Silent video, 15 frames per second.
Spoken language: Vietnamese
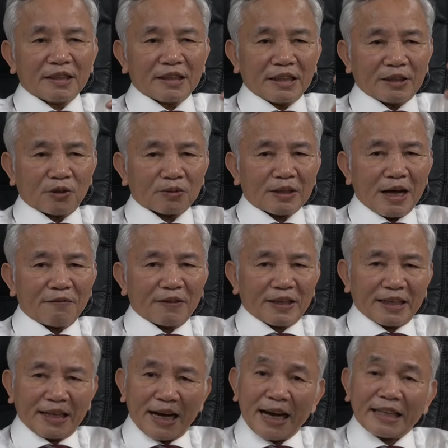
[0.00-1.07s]
thì chúng ta phải
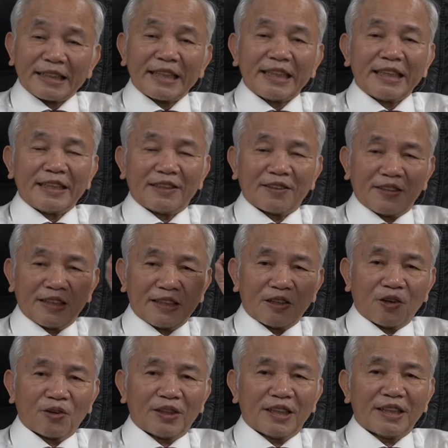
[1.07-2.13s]
khai thị cho linh
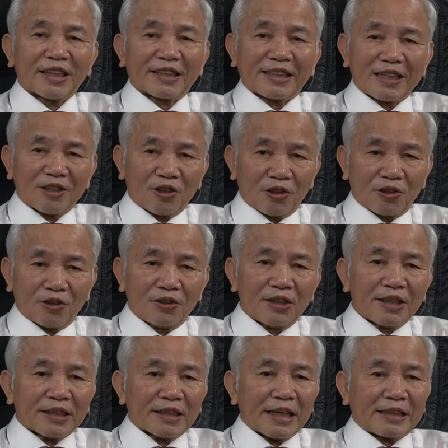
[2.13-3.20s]
hồn ấy được giác ngộ
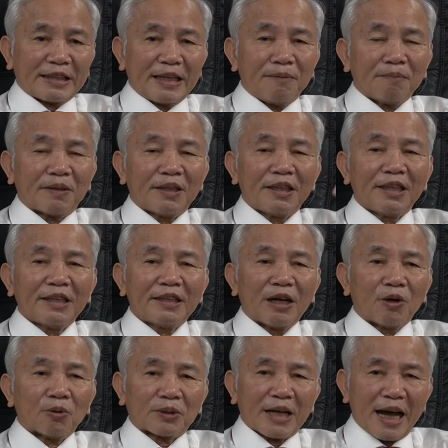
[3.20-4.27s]
để tìm cái nơi
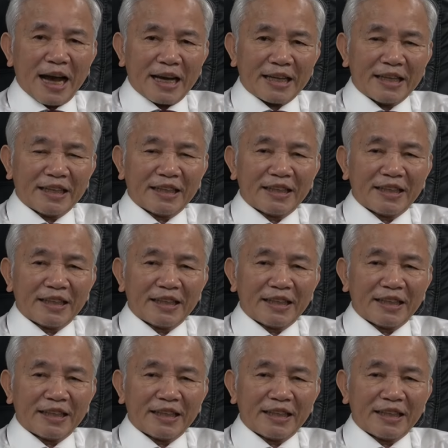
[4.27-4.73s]
đầu thai